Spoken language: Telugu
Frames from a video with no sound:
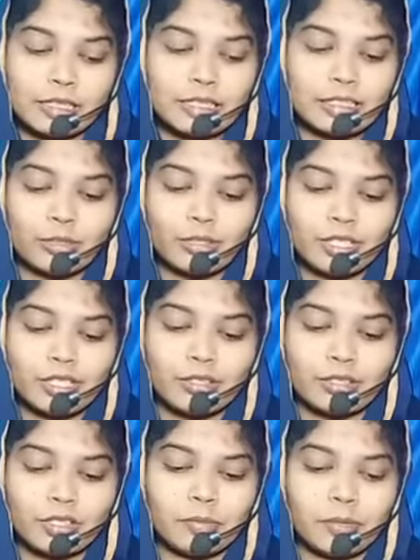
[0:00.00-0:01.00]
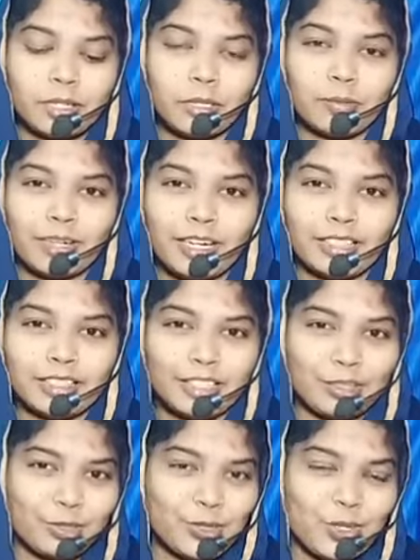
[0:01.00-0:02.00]
హల్లిలుయ స్థుతి మహిమ
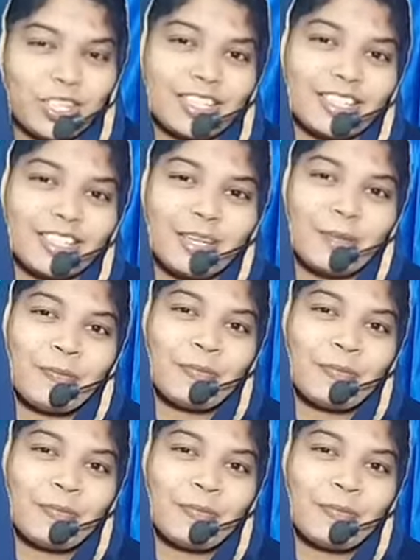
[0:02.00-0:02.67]
అందరికి వచ్చు కదండి